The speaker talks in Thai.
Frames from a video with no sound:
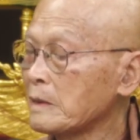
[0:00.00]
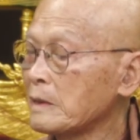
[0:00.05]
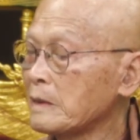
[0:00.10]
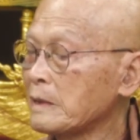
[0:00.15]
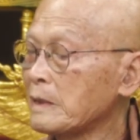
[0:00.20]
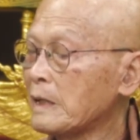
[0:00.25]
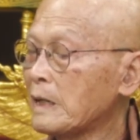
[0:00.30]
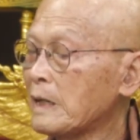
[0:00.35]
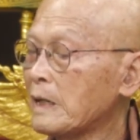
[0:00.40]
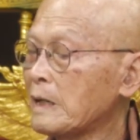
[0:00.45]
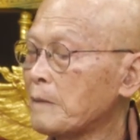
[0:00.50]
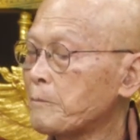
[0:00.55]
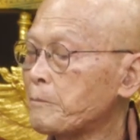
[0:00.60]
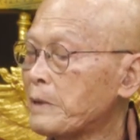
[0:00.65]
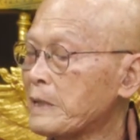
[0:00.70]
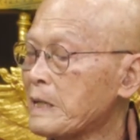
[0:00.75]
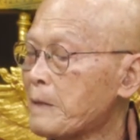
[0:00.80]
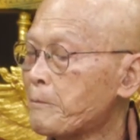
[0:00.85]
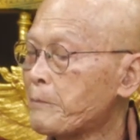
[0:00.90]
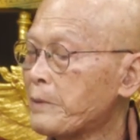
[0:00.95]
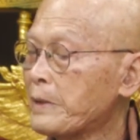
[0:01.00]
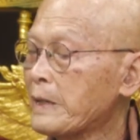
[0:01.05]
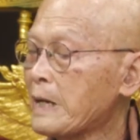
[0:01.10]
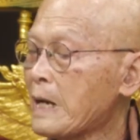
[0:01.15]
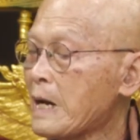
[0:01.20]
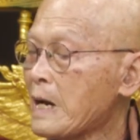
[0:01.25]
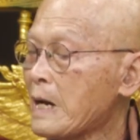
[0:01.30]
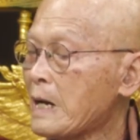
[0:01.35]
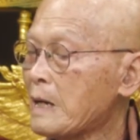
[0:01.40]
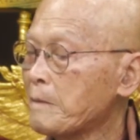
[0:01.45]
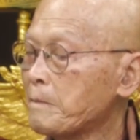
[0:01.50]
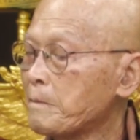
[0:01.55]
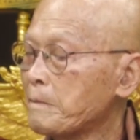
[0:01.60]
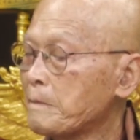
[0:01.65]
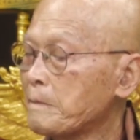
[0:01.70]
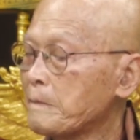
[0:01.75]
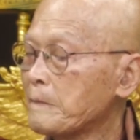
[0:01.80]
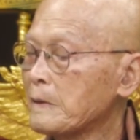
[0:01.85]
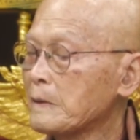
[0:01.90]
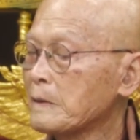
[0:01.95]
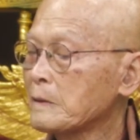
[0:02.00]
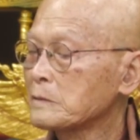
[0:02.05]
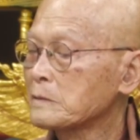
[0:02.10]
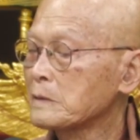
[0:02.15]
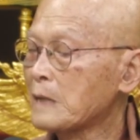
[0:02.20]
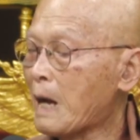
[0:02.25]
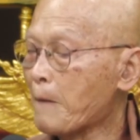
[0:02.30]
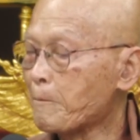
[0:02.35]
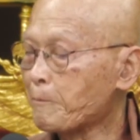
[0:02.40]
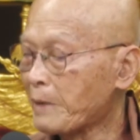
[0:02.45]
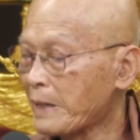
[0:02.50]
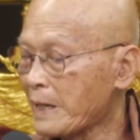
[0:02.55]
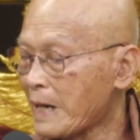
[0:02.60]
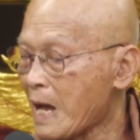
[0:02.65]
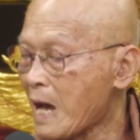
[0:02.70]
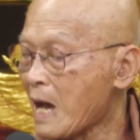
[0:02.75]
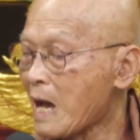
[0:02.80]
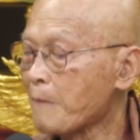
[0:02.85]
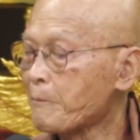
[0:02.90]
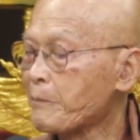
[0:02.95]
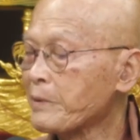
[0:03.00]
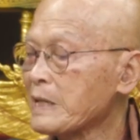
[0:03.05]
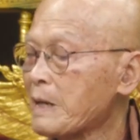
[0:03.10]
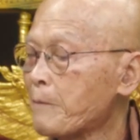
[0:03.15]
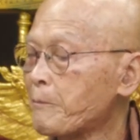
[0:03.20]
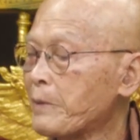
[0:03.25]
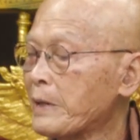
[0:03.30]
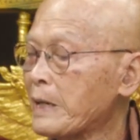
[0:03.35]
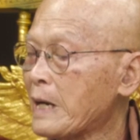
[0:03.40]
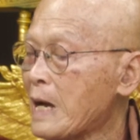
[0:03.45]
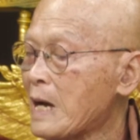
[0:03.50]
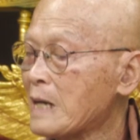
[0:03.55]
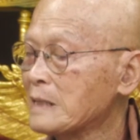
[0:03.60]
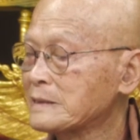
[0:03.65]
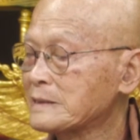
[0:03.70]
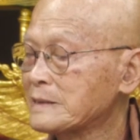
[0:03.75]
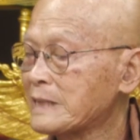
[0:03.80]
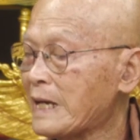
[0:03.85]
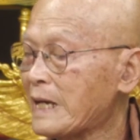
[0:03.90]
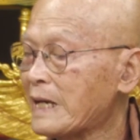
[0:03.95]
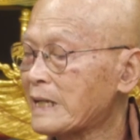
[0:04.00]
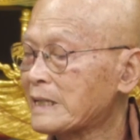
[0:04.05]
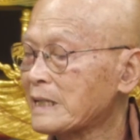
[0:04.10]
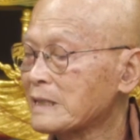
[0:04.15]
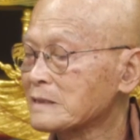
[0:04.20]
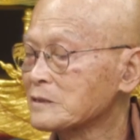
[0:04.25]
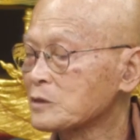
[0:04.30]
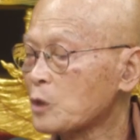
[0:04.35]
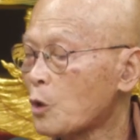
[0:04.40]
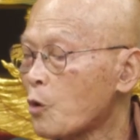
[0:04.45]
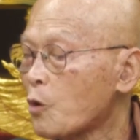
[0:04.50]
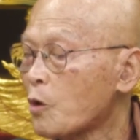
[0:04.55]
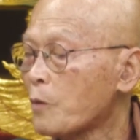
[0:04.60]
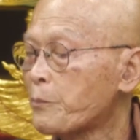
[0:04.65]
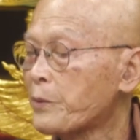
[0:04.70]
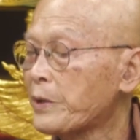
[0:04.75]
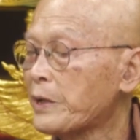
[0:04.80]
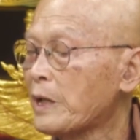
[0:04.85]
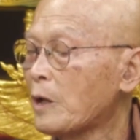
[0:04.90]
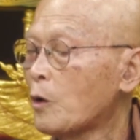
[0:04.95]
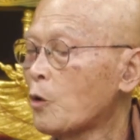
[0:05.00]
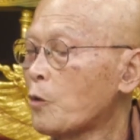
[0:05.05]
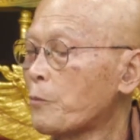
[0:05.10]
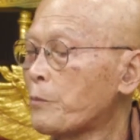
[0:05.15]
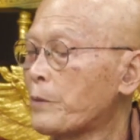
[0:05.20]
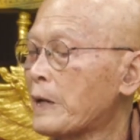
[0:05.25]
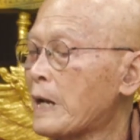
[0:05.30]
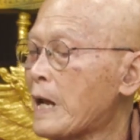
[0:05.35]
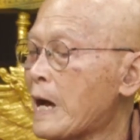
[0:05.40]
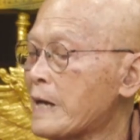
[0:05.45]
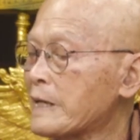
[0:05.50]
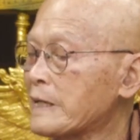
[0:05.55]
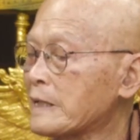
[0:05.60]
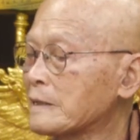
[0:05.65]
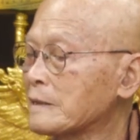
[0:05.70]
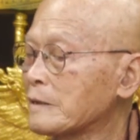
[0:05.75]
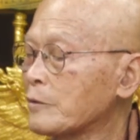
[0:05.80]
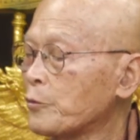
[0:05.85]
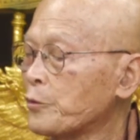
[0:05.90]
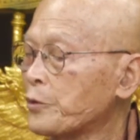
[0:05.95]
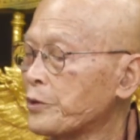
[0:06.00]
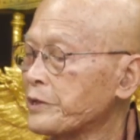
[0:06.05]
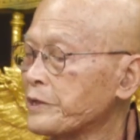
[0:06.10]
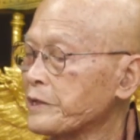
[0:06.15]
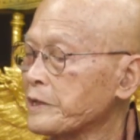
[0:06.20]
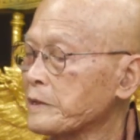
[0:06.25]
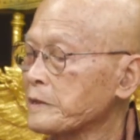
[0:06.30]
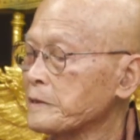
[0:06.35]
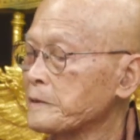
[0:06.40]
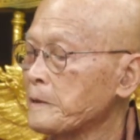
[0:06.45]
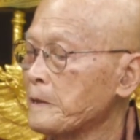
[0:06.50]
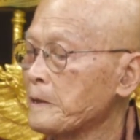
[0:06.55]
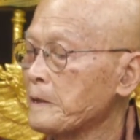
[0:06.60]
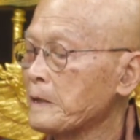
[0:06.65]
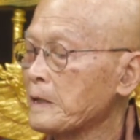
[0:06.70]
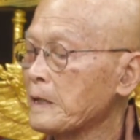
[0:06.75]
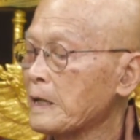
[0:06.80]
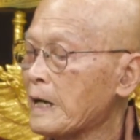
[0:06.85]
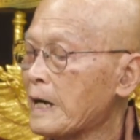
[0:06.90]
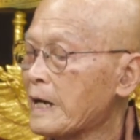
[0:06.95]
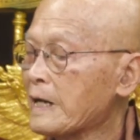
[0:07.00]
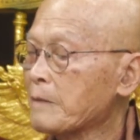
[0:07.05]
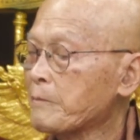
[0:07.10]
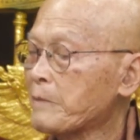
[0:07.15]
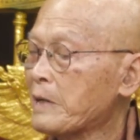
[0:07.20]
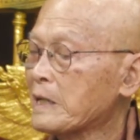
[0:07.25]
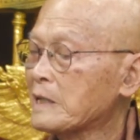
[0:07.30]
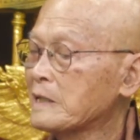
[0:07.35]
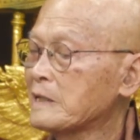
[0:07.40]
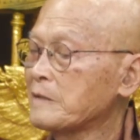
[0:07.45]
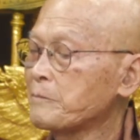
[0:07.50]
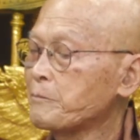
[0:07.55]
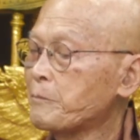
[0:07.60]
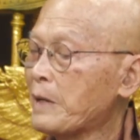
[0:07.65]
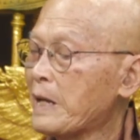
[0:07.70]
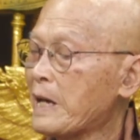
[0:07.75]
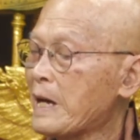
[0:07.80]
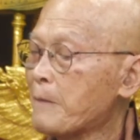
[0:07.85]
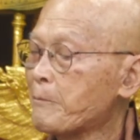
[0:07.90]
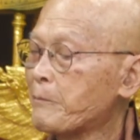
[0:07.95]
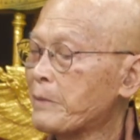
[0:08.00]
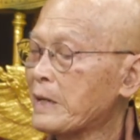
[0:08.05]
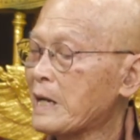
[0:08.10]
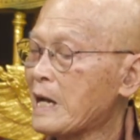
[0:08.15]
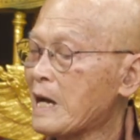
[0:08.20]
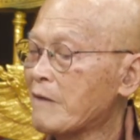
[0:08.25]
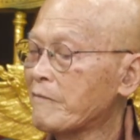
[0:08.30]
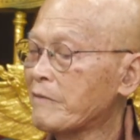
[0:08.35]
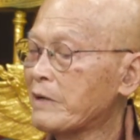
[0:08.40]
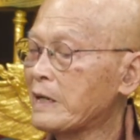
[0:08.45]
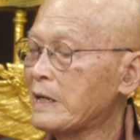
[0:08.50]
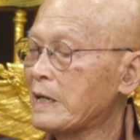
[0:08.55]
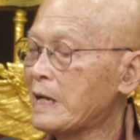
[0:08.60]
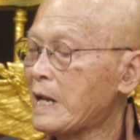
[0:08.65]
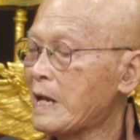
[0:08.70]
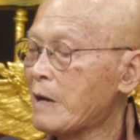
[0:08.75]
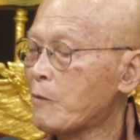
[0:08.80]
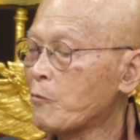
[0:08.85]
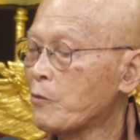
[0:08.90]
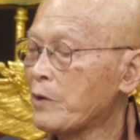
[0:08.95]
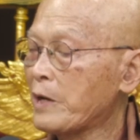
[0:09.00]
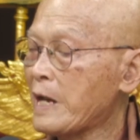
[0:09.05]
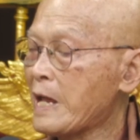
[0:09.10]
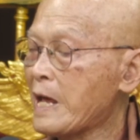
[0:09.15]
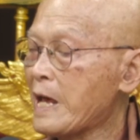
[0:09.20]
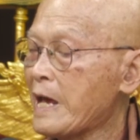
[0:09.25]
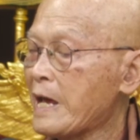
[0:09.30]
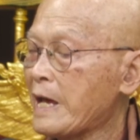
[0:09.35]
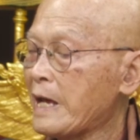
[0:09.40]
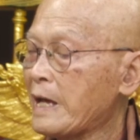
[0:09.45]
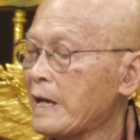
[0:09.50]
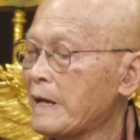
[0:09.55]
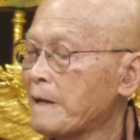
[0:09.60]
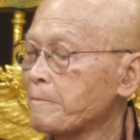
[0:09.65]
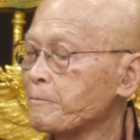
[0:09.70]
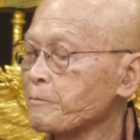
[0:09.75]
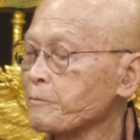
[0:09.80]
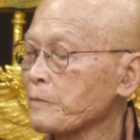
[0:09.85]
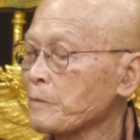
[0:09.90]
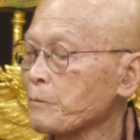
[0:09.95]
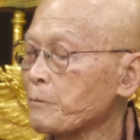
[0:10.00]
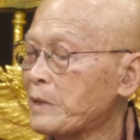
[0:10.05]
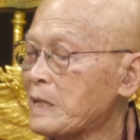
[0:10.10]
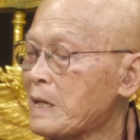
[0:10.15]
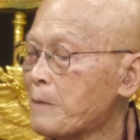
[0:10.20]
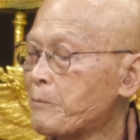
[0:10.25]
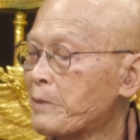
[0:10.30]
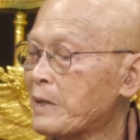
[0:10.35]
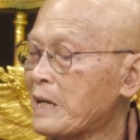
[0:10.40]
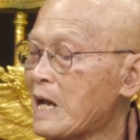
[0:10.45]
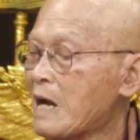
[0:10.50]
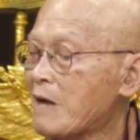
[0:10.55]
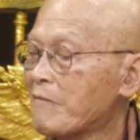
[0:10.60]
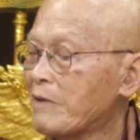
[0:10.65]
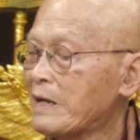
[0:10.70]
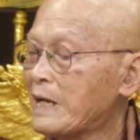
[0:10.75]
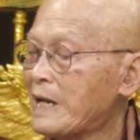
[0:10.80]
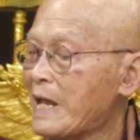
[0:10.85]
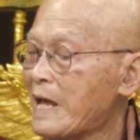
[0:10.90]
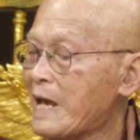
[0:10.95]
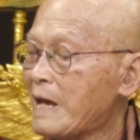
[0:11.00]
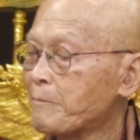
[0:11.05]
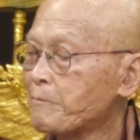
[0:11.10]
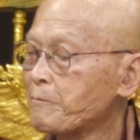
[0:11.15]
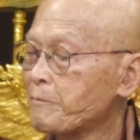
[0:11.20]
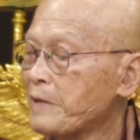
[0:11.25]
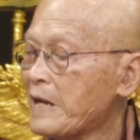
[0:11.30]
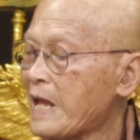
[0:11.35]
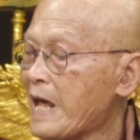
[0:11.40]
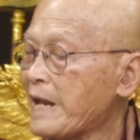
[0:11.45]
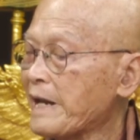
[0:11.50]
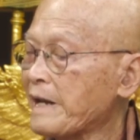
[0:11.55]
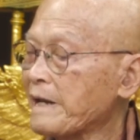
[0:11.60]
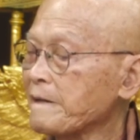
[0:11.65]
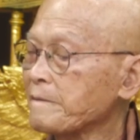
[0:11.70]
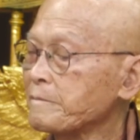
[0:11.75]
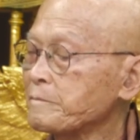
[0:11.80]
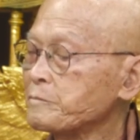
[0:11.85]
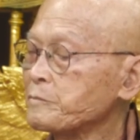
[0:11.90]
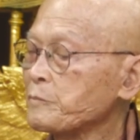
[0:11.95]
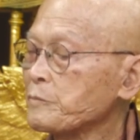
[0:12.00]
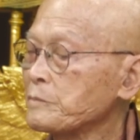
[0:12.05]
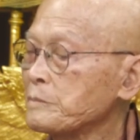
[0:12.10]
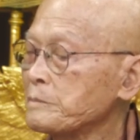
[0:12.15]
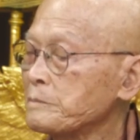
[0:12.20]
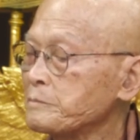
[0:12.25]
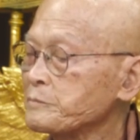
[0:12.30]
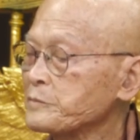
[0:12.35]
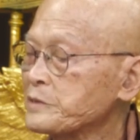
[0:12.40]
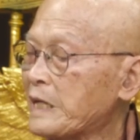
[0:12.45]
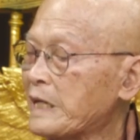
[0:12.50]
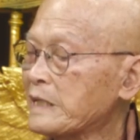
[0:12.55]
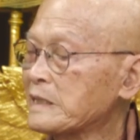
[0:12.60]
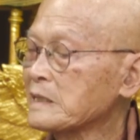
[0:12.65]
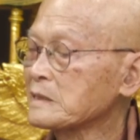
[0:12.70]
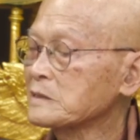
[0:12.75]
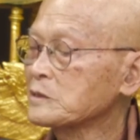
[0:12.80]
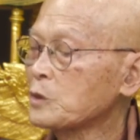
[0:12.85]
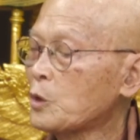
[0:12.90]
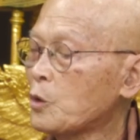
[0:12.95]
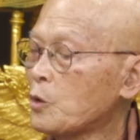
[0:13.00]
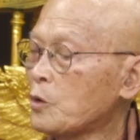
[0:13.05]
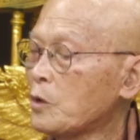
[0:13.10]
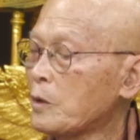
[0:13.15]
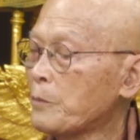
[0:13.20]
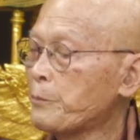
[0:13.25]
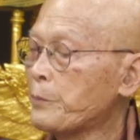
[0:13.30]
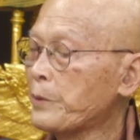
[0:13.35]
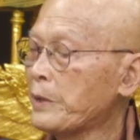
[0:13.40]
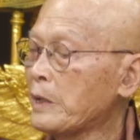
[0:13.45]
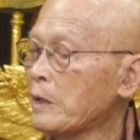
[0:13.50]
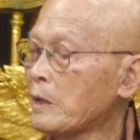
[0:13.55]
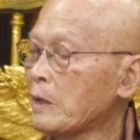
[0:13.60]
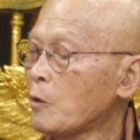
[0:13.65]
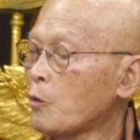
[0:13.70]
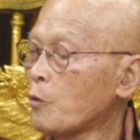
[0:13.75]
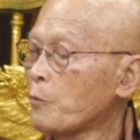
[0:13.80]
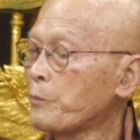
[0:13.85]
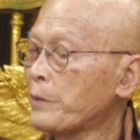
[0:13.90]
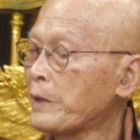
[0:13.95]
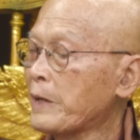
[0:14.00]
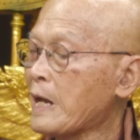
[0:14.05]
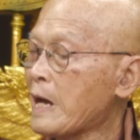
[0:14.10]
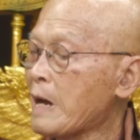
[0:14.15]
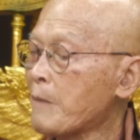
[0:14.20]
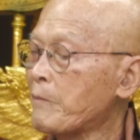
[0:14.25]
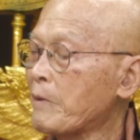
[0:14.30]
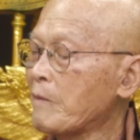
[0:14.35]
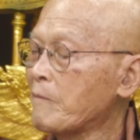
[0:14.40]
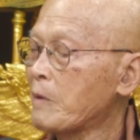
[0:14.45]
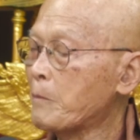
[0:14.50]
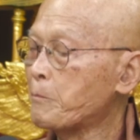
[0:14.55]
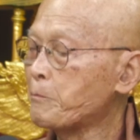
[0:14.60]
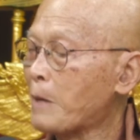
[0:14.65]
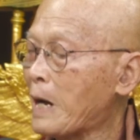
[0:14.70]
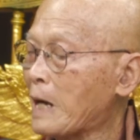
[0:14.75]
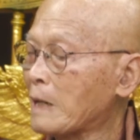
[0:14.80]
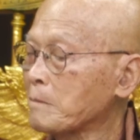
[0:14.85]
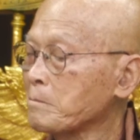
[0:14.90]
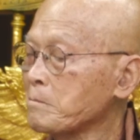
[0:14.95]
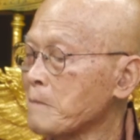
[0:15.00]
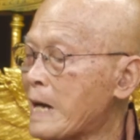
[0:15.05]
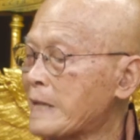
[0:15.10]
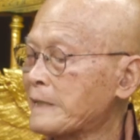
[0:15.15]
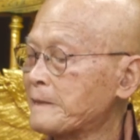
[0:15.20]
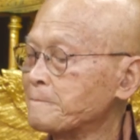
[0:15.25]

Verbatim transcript: นะพยปนา อัปปนา พยปนาเจตโซพินิโรปนาอีกตัวหนึ่งอาตมาเคยแปลอัปปนาวันแน่วันแน่พยปนาวันแนบแน่น เจตโซพินิโรปนาแปลว่าปักมั่น